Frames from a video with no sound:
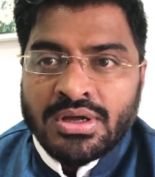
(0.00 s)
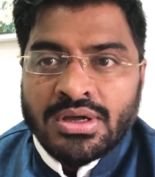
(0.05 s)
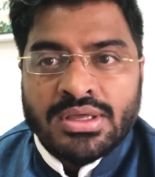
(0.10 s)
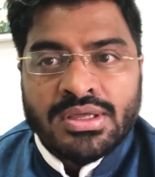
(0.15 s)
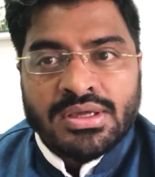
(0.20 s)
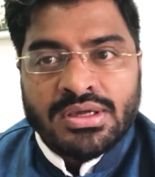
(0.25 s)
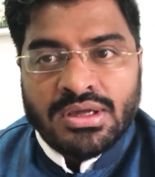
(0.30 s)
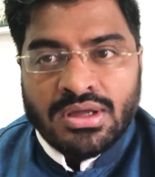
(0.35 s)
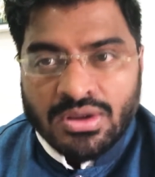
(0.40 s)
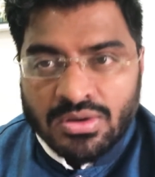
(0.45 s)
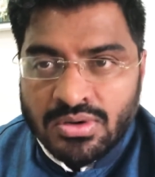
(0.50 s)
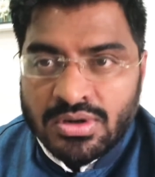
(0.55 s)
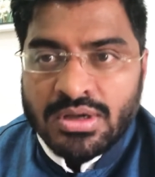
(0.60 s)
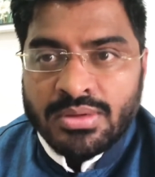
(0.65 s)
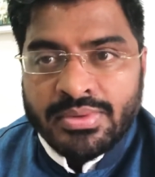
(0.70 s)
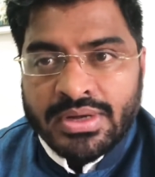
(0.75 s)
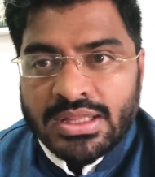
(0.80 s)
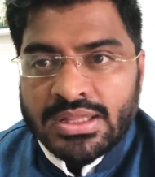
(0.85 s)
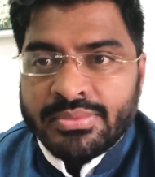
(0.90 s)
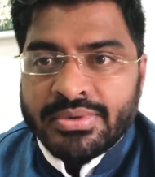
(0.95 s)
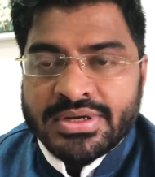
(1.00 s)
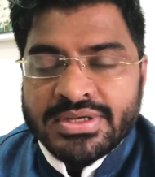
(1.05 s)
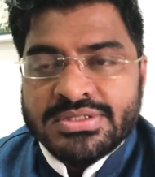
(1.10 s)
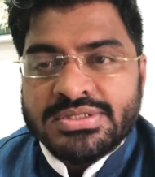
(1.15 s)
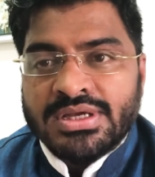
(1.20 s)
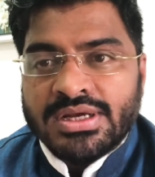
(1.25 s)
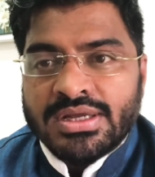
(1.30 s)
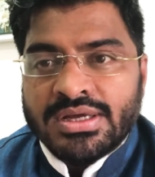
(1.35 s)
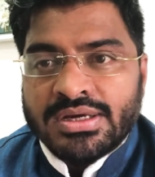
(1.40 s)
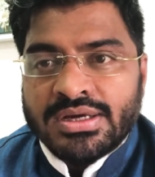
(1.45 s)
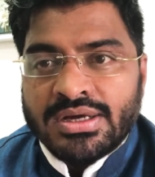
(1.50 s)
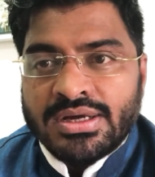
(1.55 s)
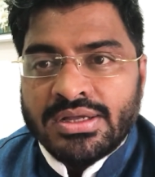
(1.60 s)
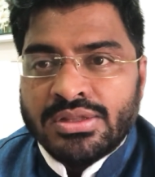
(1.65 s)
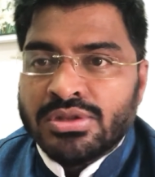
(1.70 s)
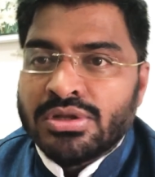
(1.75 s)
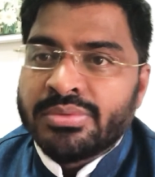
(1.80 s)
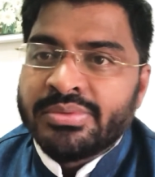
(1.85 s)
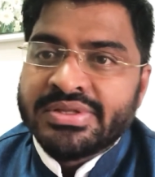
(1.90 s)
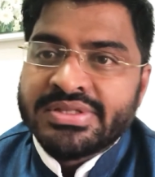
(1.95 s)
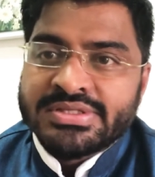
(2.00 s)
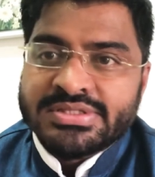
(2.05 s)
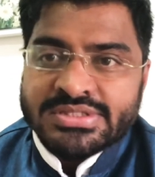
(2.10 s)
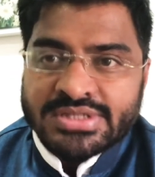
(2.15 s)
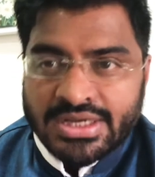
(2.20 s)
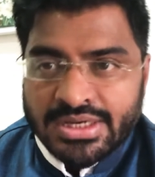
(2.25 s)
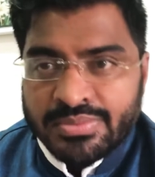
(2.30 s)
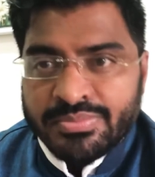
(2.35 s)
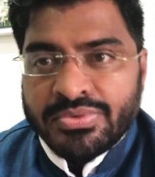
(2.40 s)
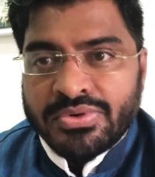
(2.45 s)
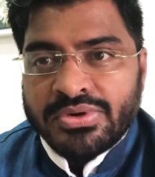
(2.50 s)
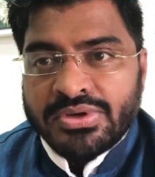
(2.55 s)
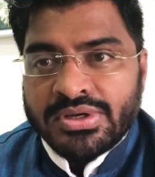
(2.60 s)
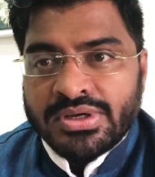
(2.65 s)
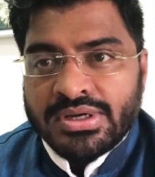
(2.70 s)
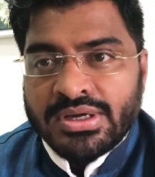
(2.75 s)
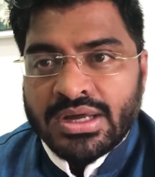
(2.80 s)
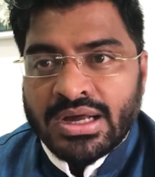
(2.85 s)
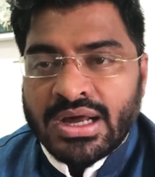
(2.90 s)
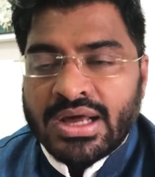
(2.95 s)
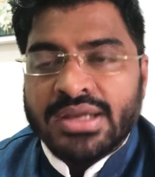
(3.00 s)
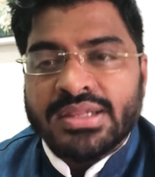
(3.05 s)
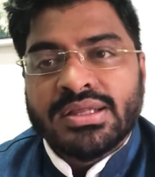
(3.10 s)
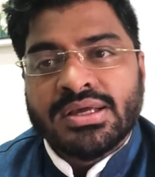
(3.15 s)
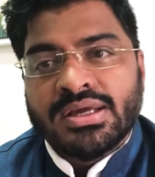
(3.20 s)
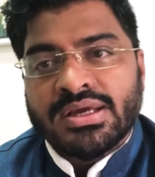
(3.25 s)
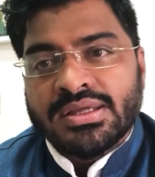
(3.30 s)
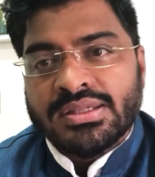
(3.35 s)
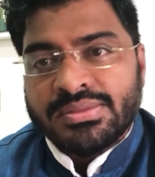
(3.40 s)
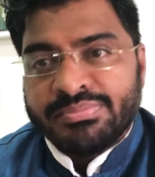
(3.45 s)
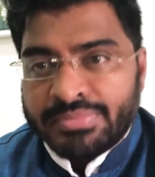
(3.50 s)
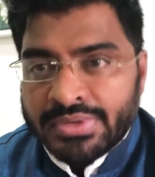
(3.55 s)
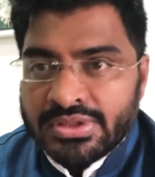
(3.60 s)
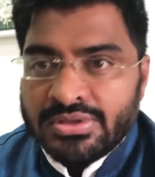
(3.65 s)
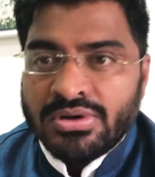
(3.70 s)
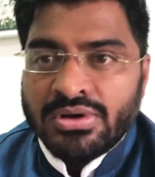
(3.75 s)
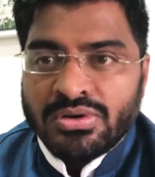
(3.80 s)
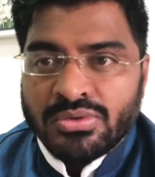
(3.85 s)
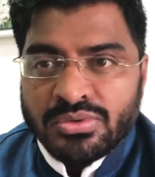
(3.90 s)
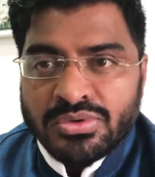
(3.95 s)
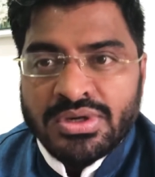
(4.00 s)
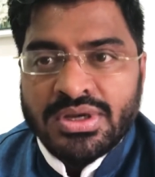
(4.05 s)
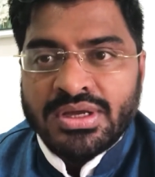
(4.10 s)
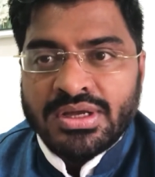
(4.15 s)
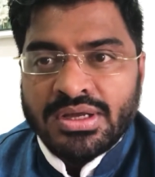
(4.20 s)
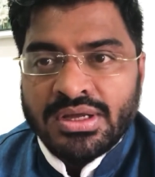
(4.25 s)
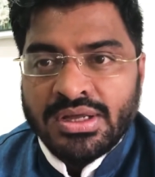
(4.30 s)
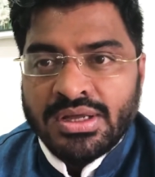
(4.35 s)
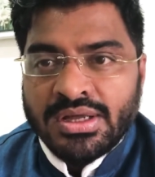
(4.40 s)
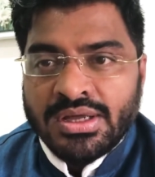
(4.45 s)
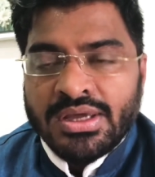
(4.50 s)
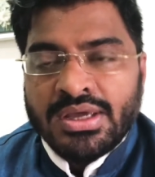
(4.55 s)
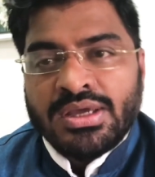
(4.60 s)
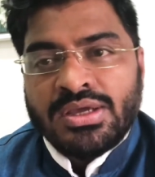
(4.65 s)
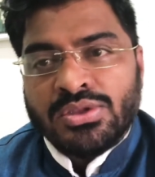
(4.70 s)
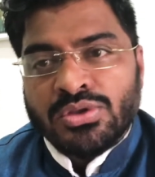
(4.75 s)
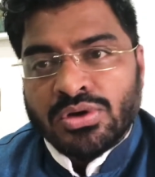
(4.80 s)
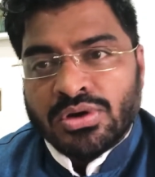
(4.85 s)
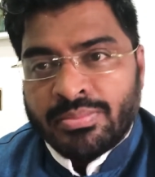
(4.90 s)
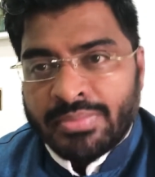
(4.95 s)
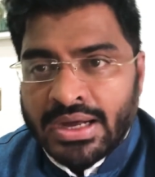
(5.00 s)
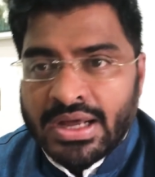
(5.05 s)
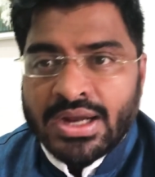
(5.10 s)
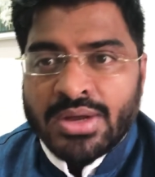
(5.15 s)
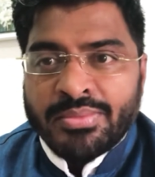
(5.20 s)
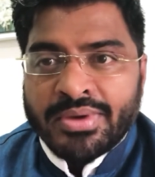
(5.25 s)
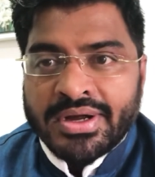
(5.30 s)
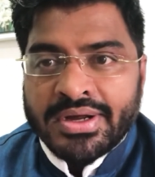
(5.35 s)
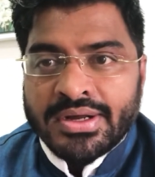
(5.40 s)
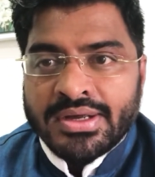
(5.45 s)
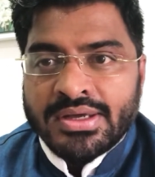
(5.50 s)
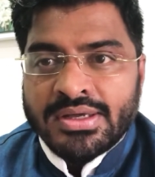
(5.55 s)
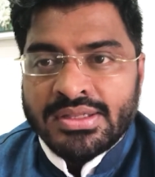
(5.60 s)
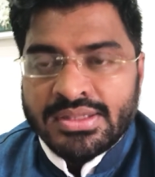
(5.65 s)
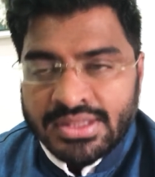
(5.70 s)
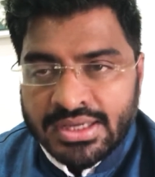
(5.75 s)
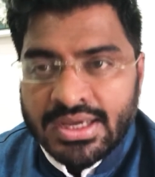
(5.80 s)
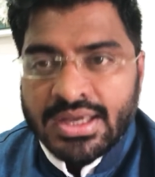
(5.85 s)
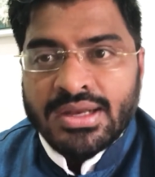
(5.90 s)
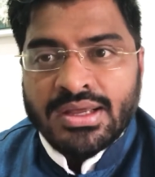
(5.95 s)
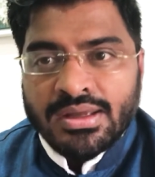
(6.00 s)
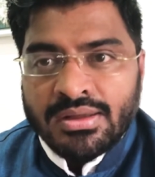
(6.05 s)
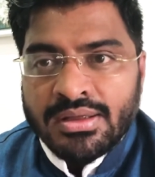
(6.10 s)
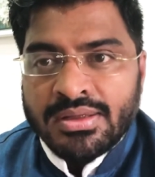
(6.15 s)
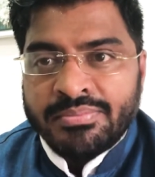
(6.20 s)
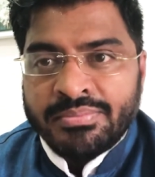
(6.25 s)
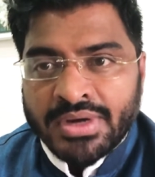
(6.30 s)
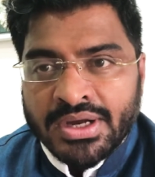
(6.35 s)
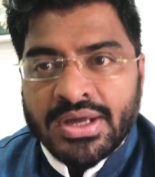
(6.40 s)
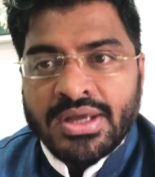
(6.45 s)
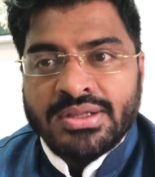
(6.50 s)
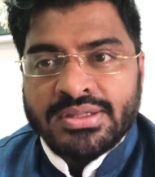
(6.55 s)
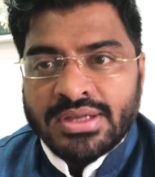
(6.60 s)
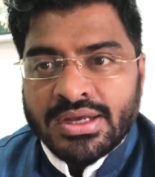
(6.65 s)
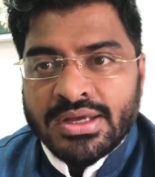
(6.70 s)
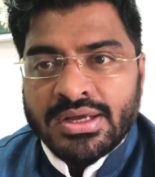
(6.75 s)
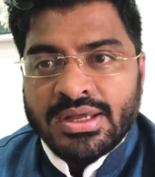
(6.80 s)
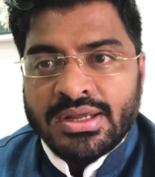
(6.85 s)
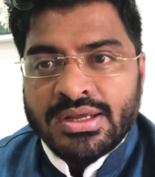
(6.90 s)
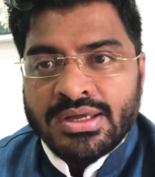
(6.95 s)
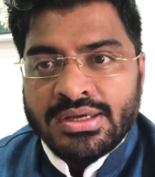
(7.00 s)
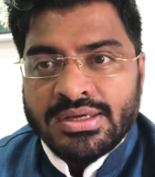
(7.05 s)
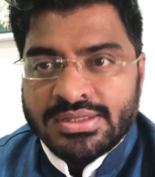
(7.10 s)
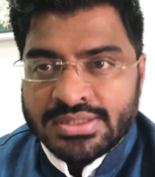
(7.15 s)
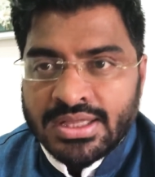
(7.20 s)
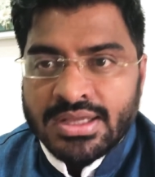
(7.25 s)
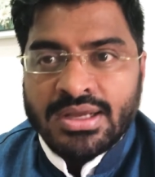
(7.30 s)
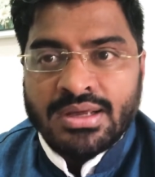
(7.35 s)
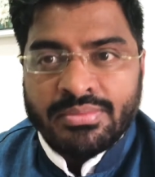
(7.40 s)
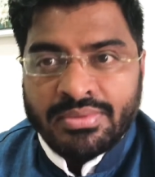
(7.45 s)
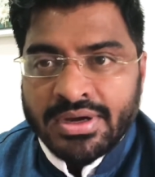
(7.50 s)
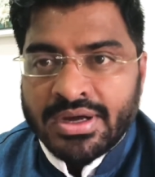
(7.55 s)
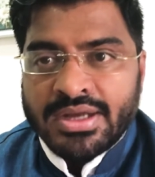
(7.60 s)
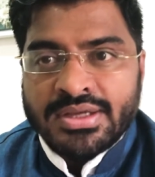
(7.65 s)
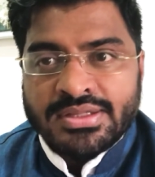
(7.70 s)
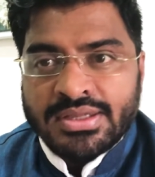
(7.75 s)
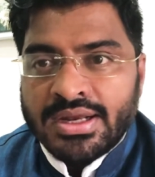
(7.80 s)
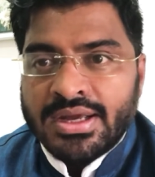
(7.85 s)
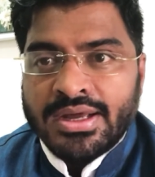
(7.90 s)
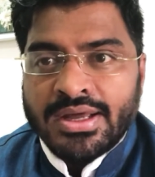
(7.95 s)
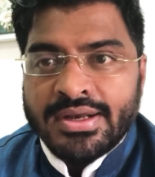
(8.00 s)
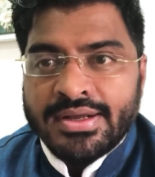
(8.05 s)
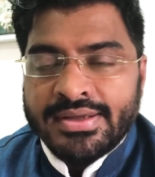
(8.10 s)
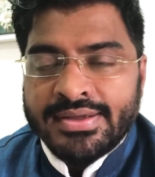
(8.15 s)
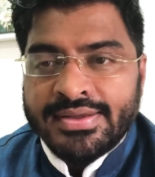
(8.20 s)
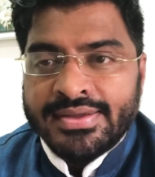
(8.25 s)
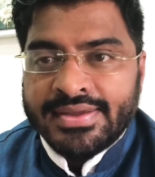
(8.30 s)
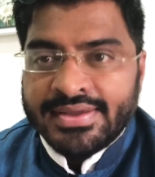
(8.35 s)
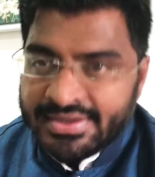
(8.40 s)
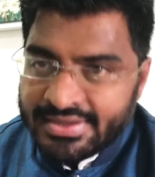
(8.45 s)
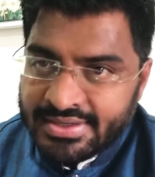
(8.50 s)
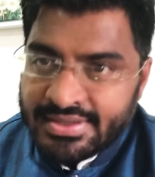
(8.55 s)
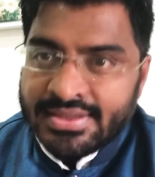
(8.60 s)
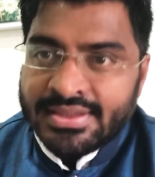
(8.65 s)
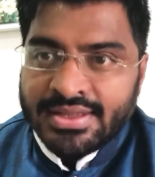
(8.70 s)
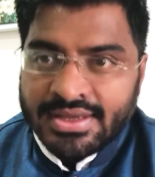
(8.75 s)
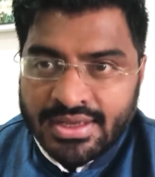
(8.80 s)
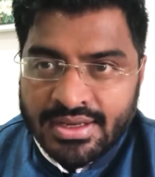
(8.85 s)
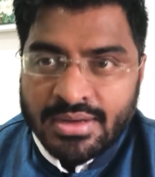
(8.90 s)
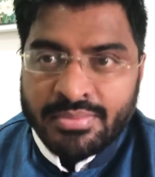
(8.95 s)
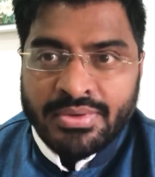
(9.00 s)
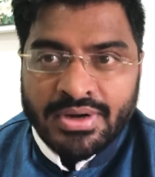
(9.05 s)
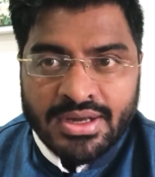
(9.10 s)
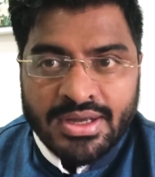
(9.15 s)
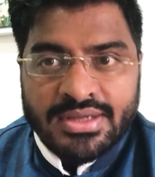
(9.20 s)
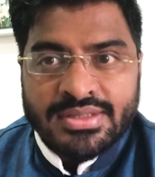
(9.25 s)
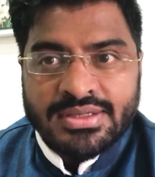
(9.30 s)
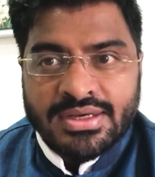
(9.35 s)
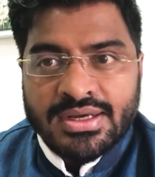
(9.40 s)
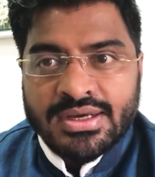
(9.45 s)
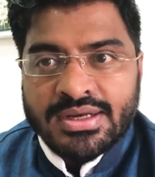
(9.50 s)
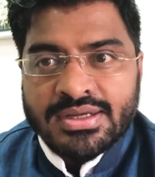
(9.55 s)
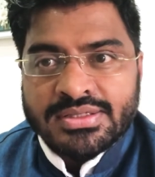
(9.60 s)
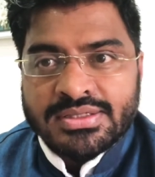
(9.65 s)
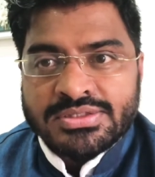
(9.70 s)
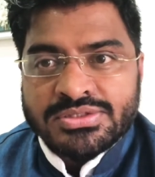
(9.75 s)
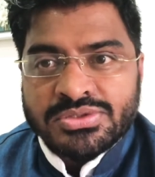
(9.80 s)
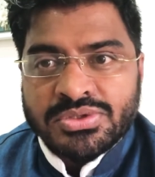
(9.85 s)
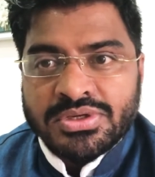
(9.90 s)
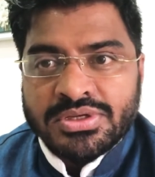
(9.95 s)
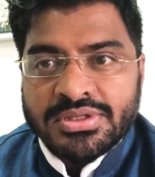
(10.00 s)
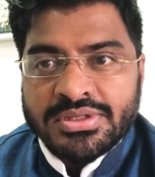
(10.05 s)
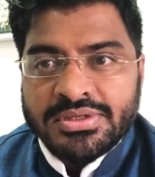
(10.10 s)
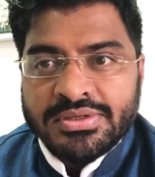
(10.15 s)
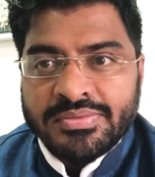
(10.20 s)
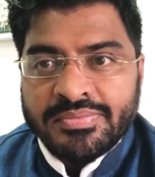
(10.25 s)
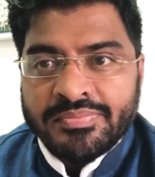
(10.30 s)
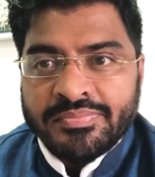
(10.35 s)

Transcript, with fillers: ఈ కరోనా బాధ భరించలేక ఎంతోమంది చనిపోయి ఆర్థిక ఇబ్బందుల్లో ఉంటే ఇది ఒక భారమా ఇందుకేనా బంగారు తెలంగాణ ఇదేనా బంగారు తెలంగాణ ఇందుకేనా బంగారు తెలంగాణ తెచ్చుకున్నది